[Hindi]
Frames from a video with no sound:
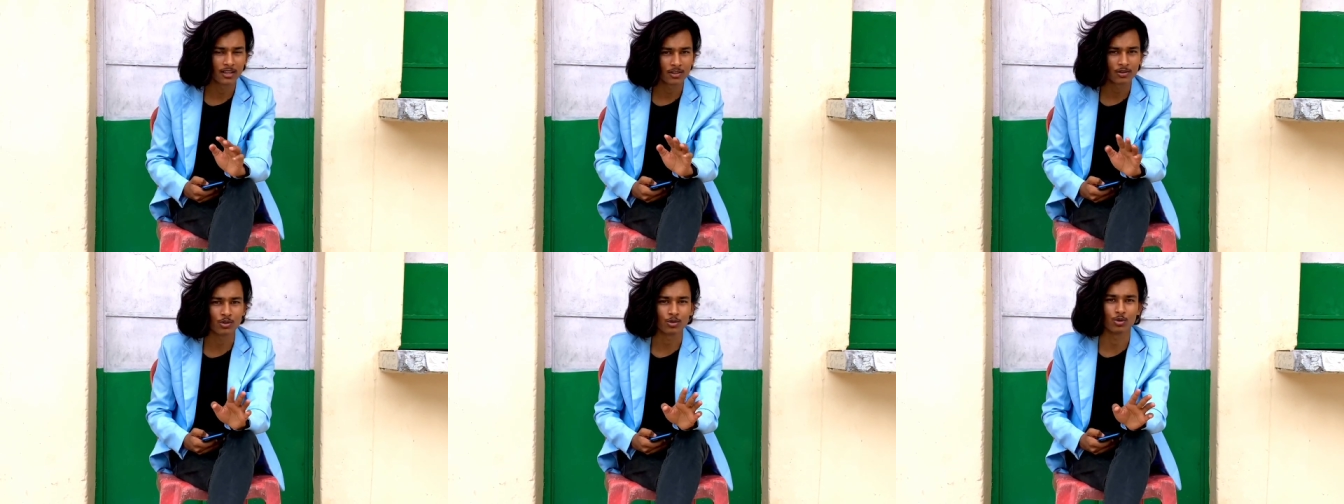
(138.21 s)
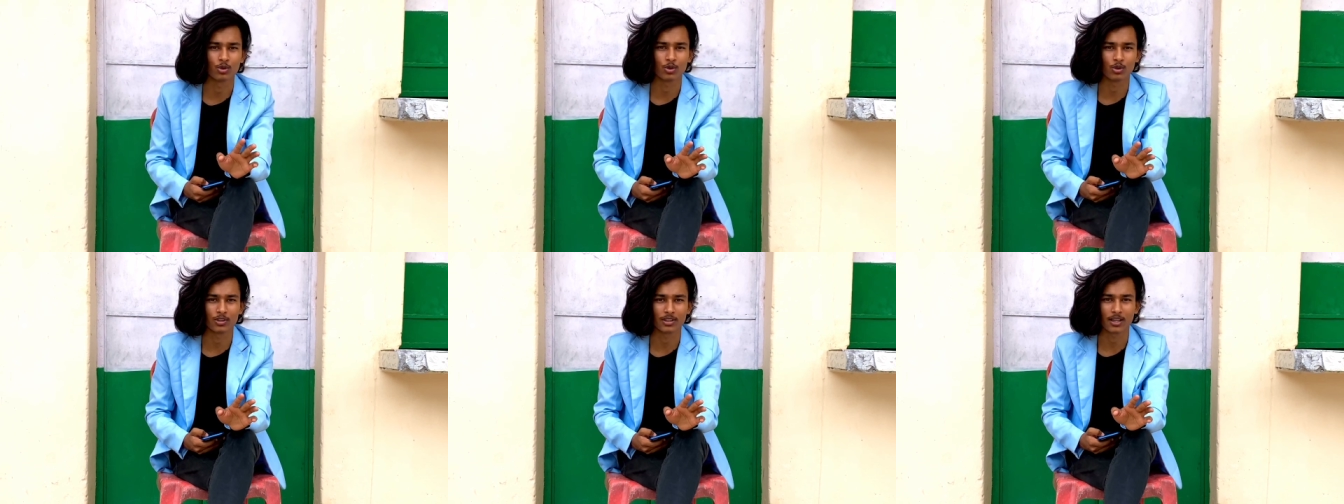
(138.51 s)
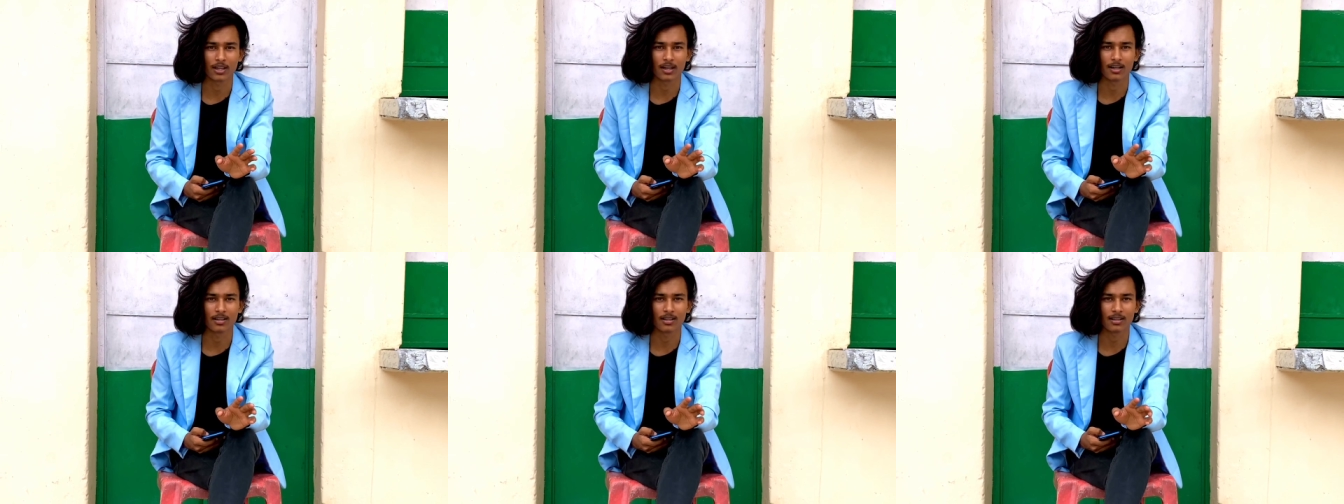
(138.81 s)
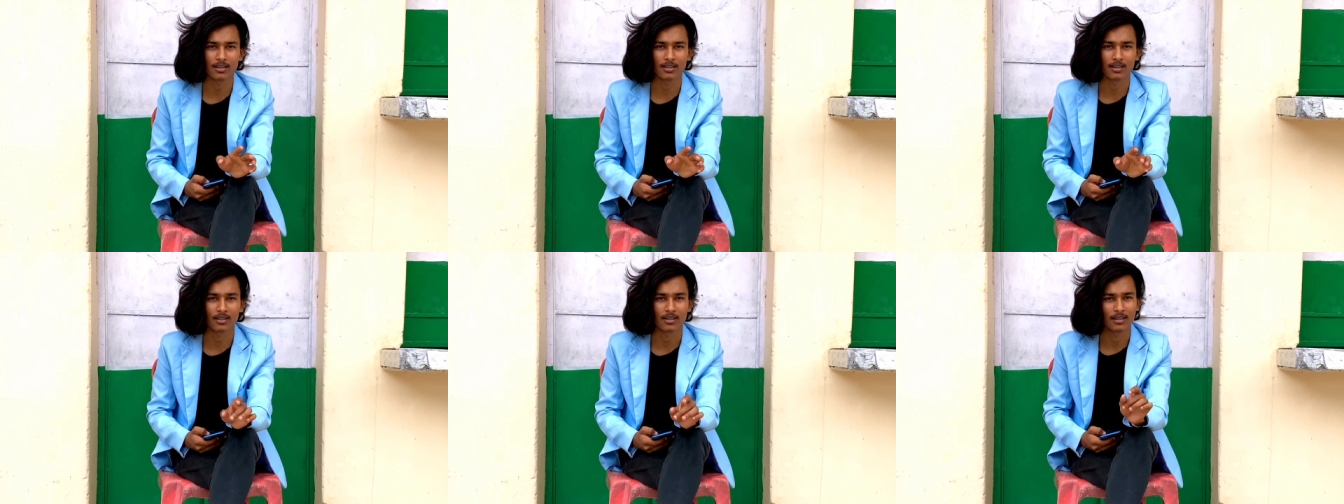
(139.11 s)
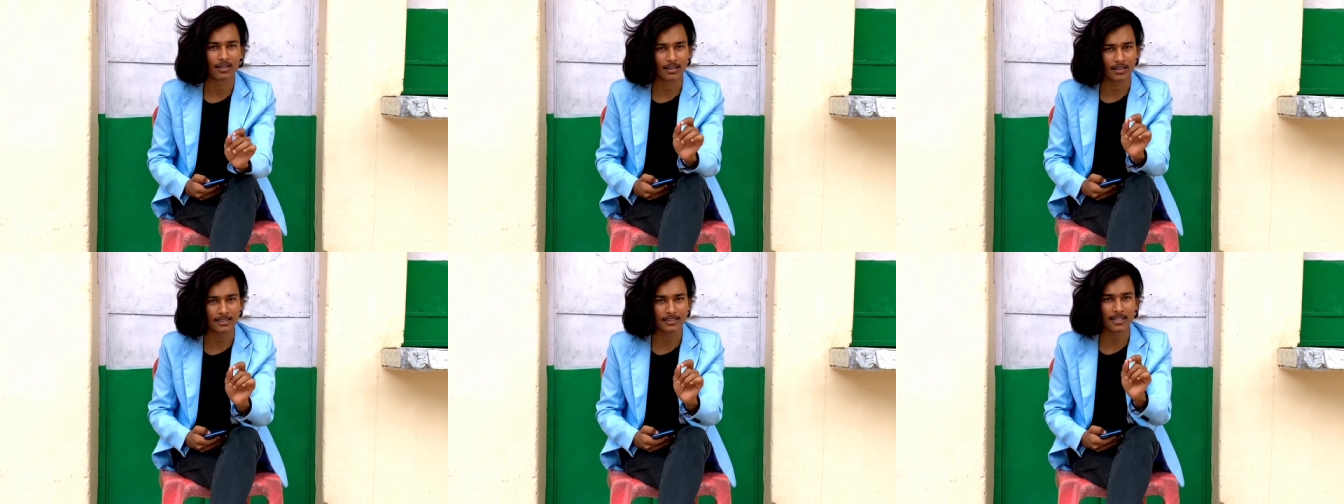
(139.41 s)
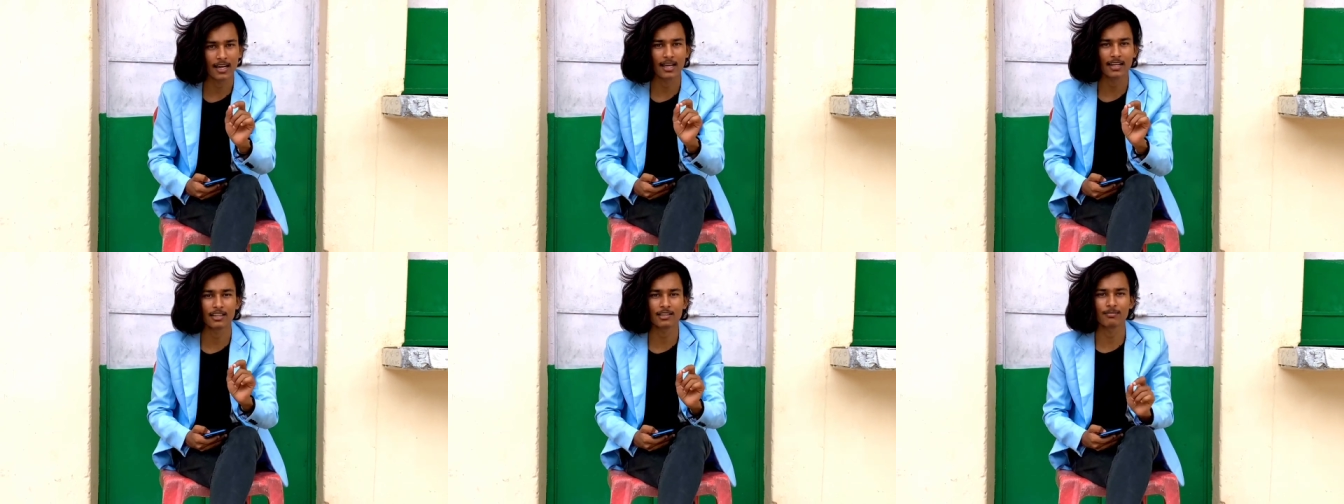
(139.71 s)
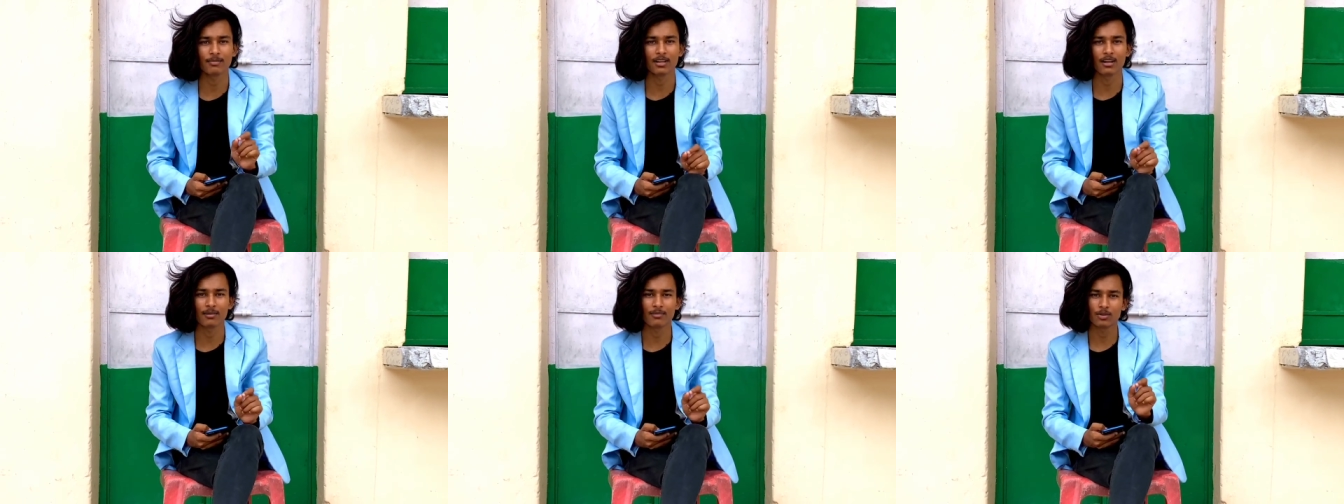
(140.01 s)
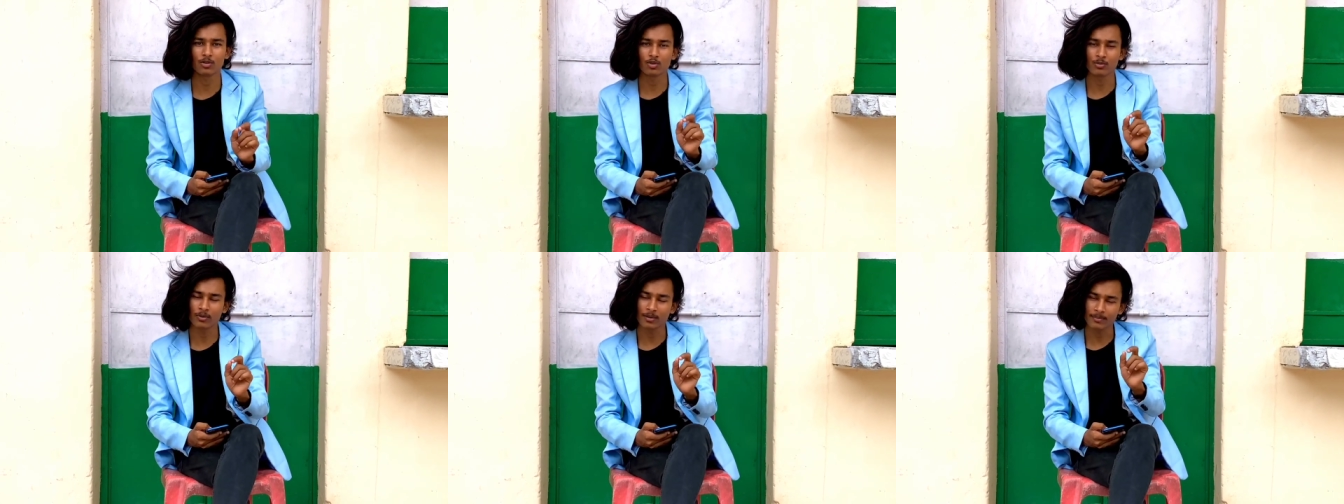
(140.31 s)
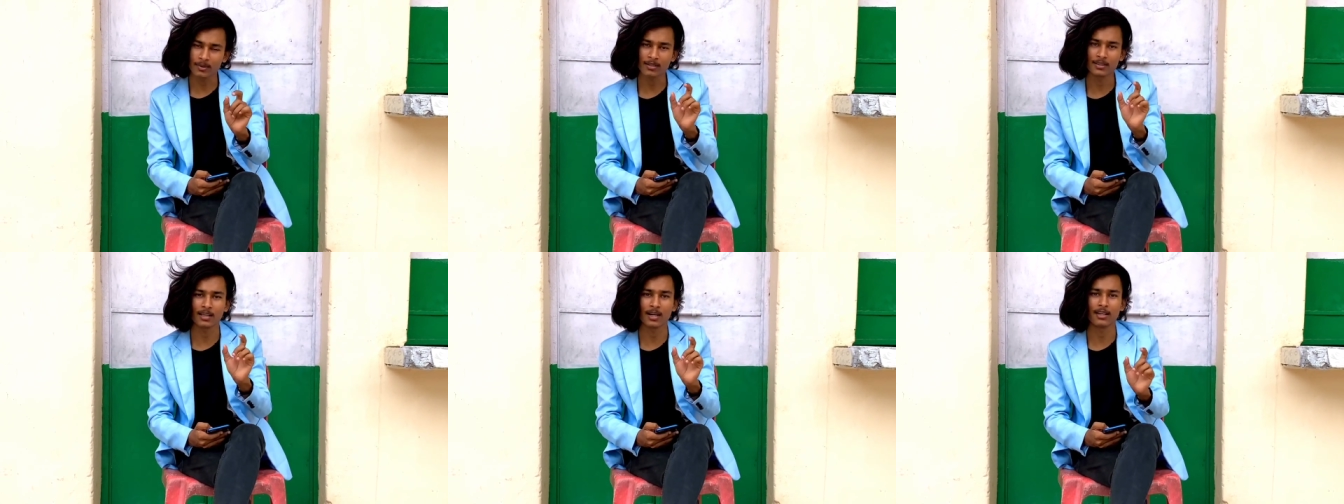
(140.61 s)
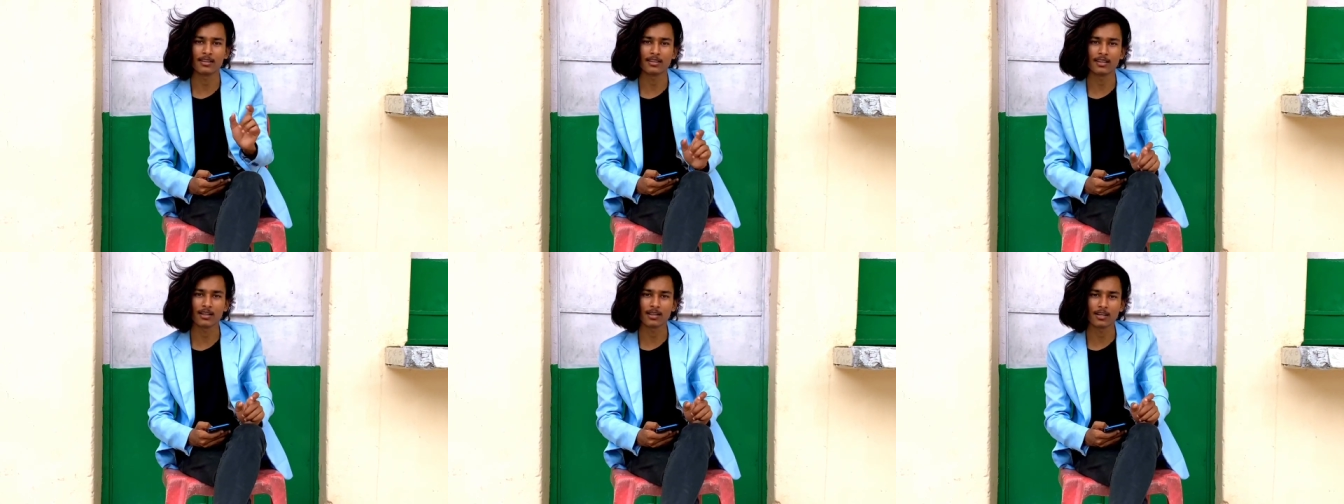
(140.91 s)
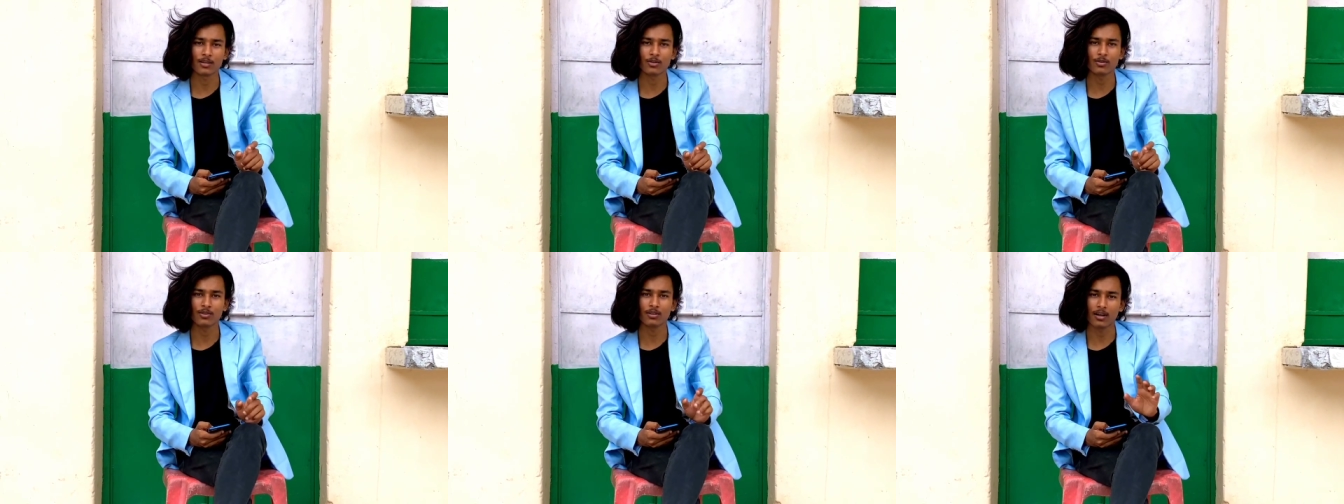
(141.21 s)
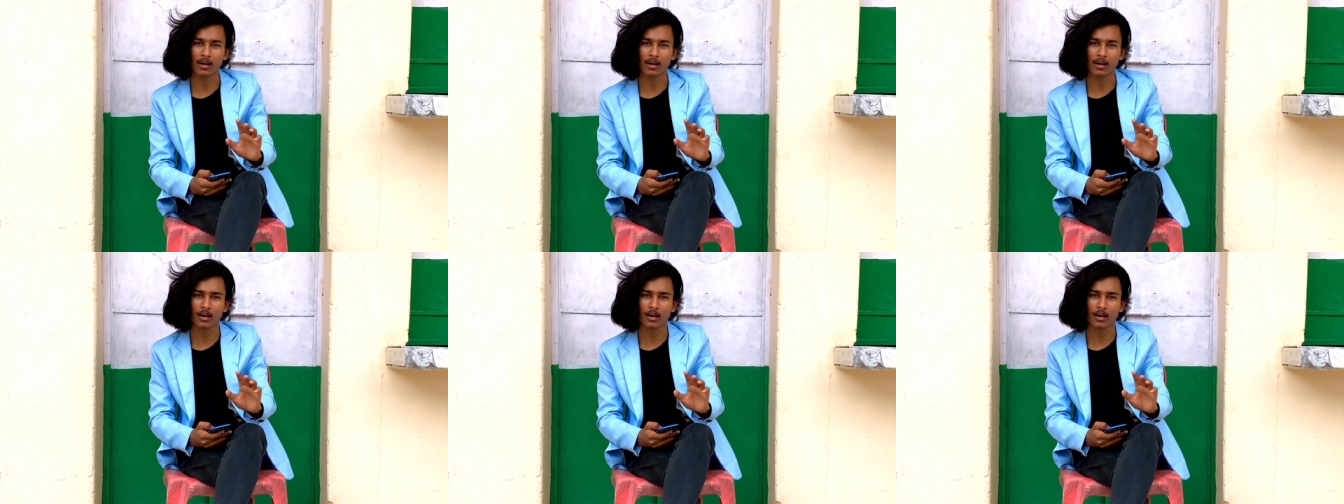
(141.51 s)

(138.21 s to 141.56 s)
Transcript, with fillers: तो दूर हो जाएगा ठीक ना इस हालत में अभी तुम अपना ध्यान दिया करो